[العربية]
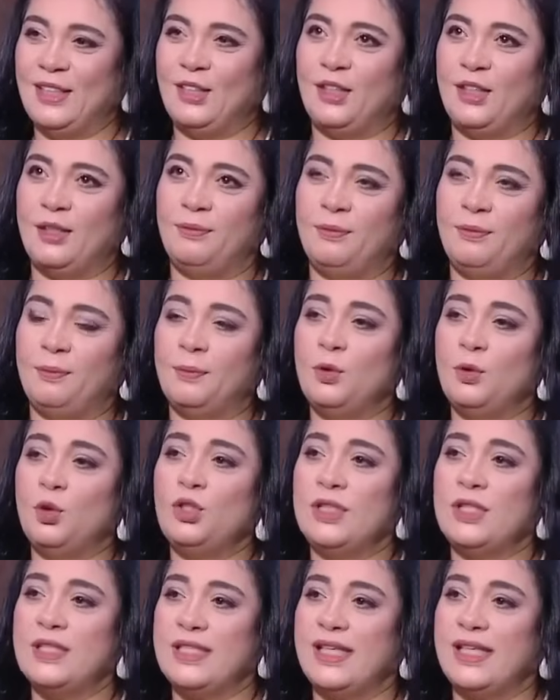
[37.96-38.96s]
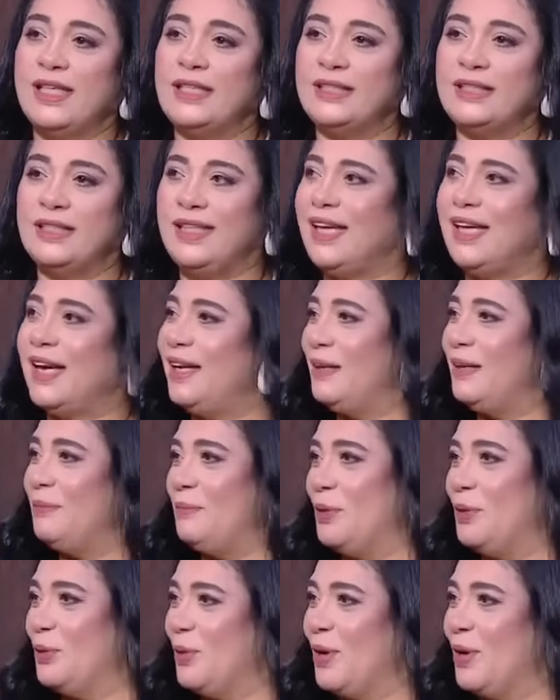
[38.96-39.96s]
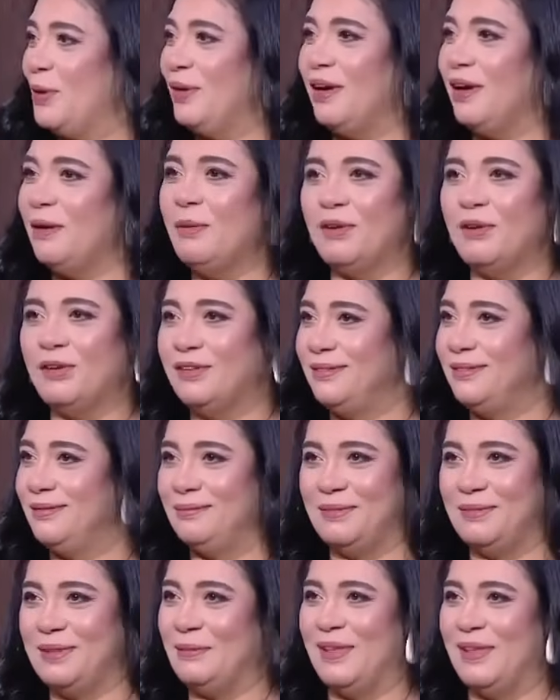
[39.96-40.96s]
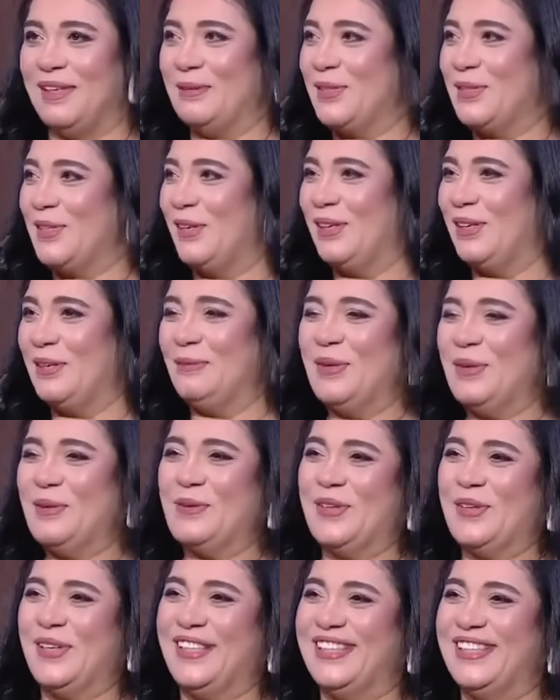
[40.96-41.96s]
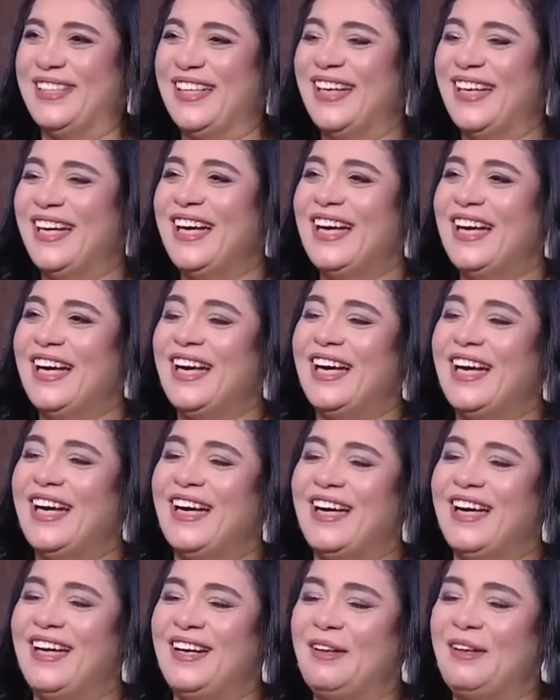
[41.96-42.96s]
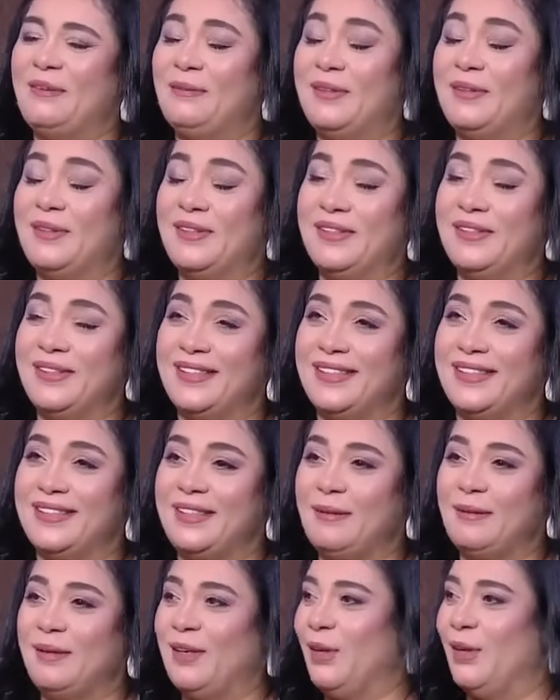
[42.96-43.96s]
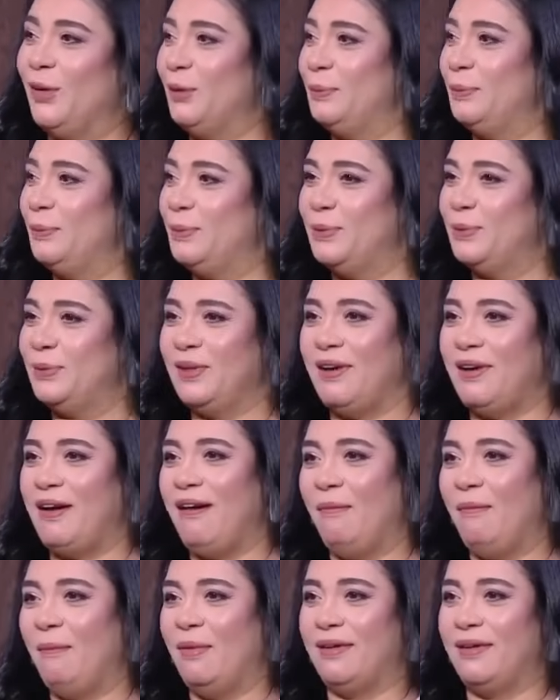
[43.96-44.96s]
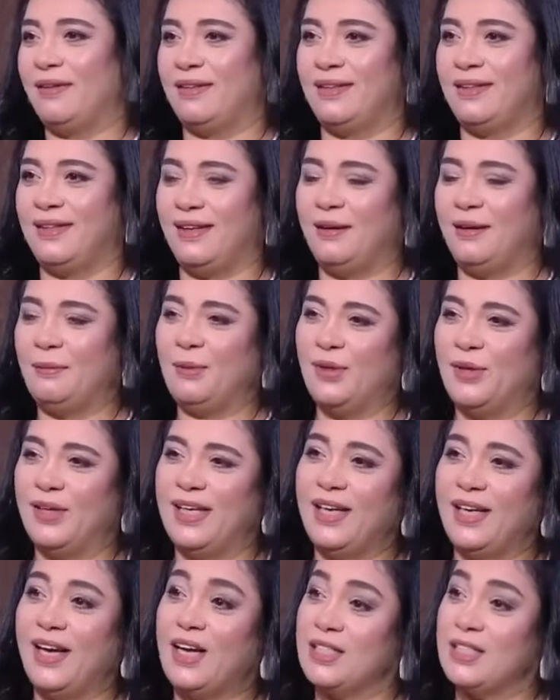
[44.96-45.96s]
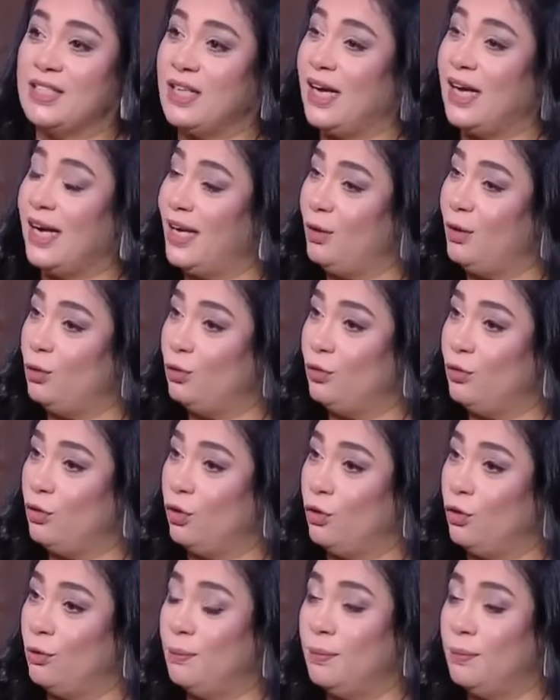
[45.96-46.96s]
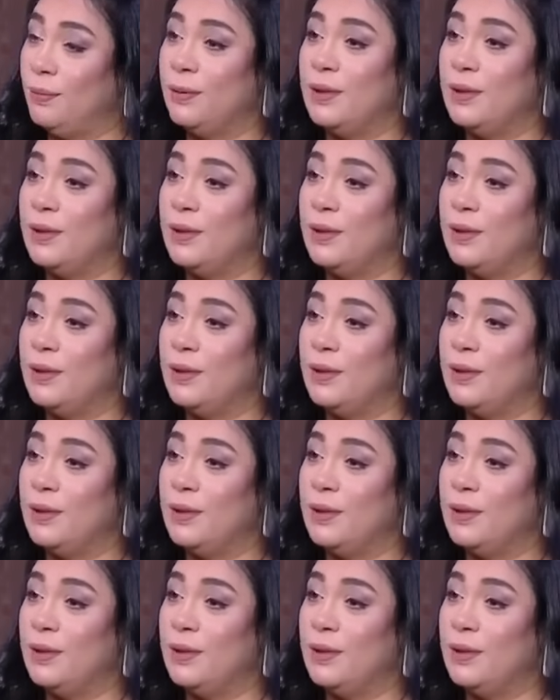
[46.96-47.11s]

طيب نص السنة التاني أهلا بيكم أول أمارات بسم الله ما شاء الله منورين الأبراج طبعا الحب والأحمر الأبراج اللي حظها حلو في الحب